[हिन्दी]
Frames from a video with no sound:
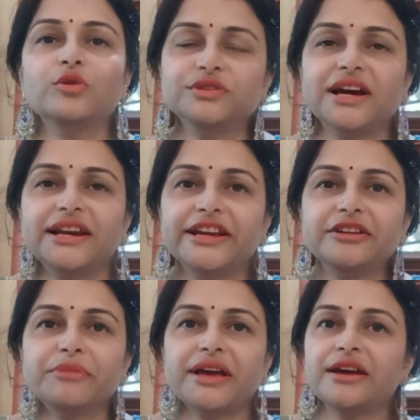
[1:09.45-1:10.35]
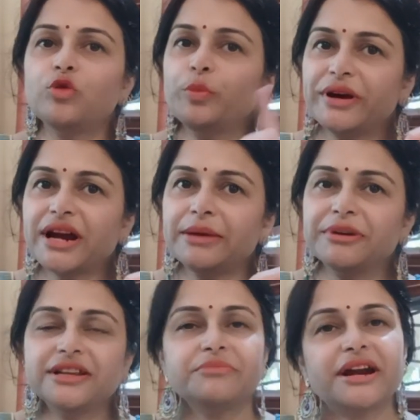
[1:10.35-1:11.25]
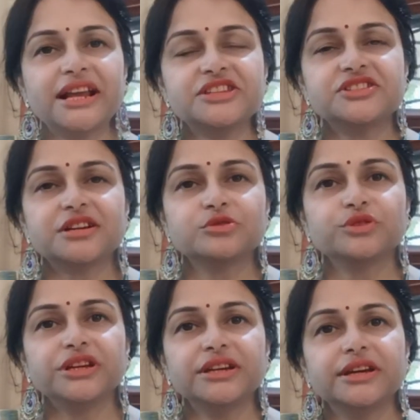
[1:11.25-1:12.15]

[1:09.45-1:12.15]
उसका लिंक मैं ऊपर आई बटन में अटैच कर दूंगी